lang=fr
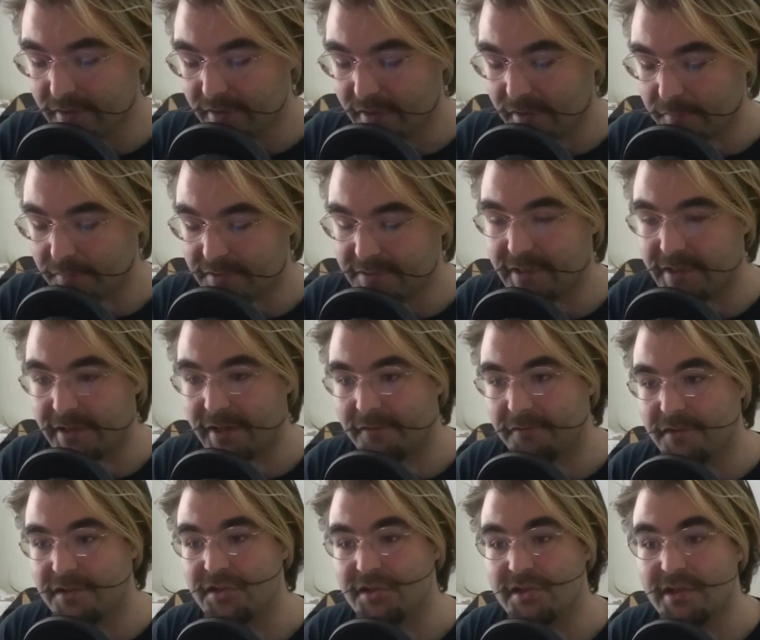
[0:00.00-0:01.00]
eh bien ça
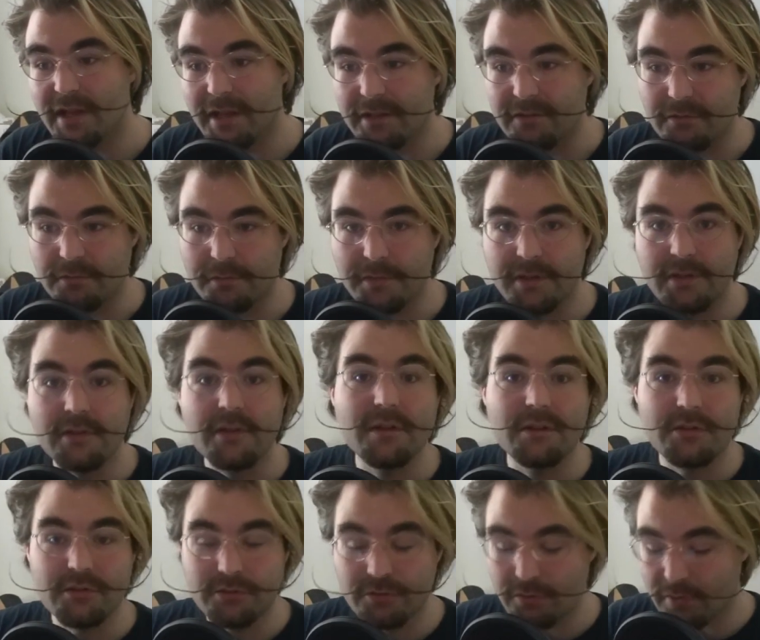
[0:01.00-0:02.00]
l'affiche directement
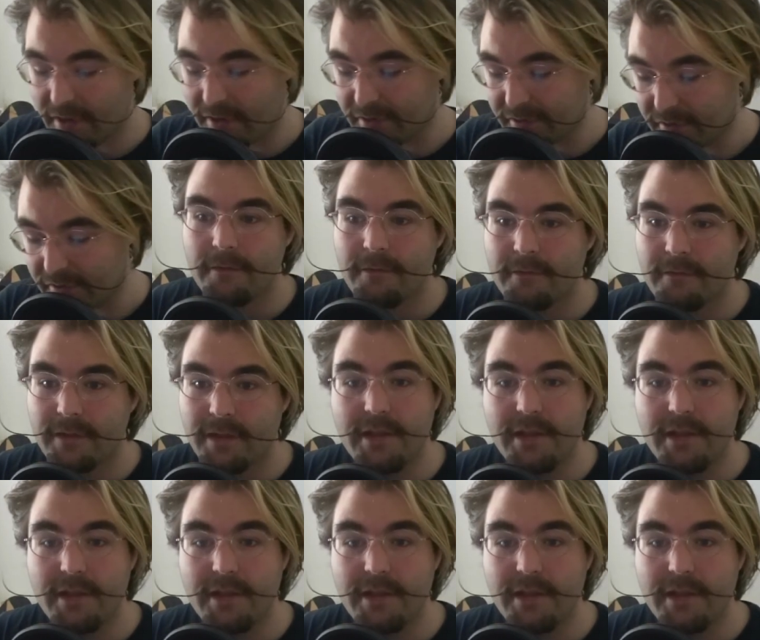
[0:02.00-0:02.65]
sur la carte.